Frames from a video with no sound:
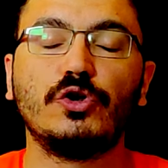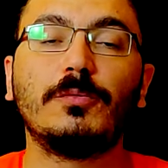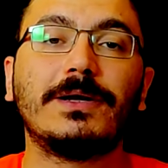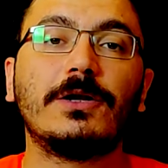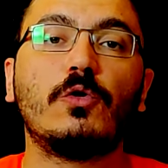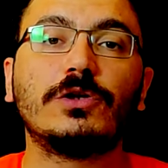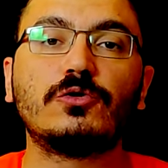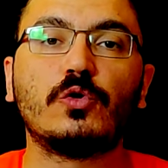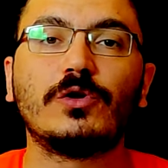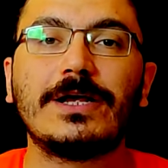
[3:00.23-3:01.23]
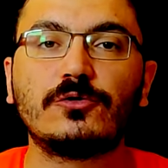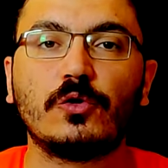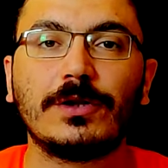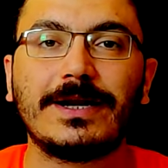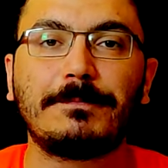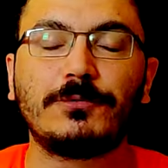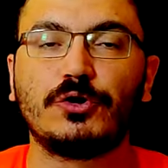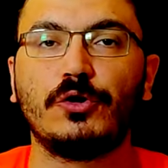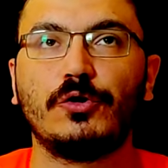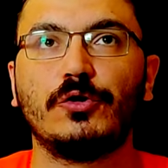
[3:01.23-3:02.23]
Çünkü bana orada sorulan sorular
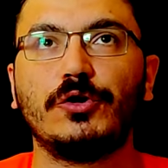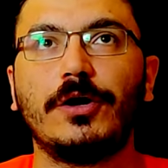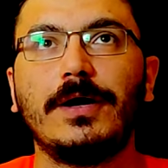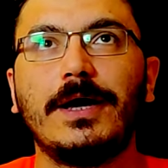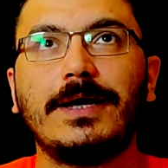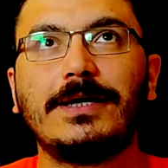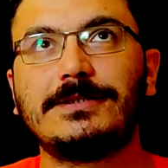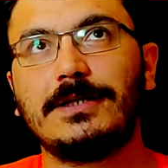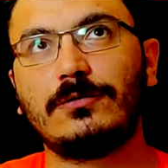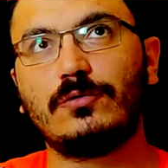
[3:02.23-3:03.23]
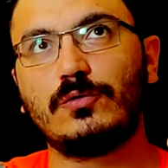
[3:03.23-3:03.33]
hep şöyle oluyor ya işte